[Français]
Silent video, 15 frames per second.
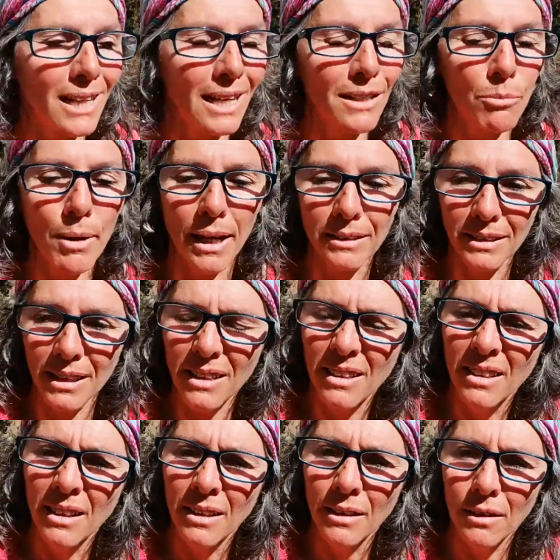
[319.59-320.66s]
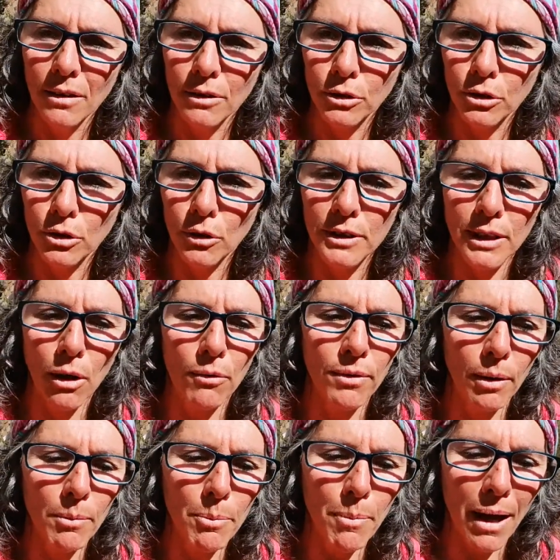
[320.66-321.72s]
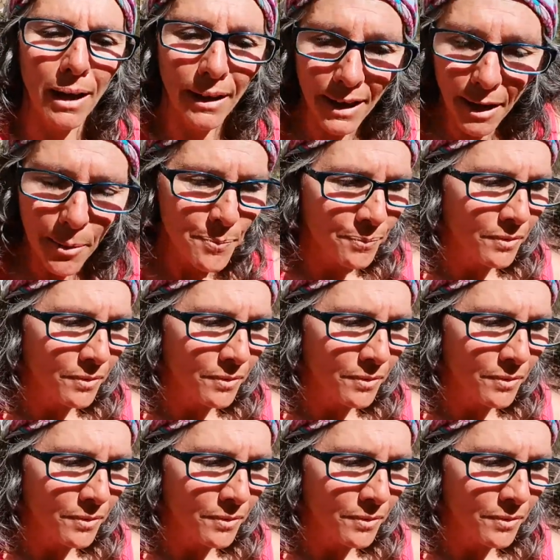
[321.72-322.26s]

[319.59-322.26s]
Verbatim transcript: la liberté, euh, se sentir enfermé par rien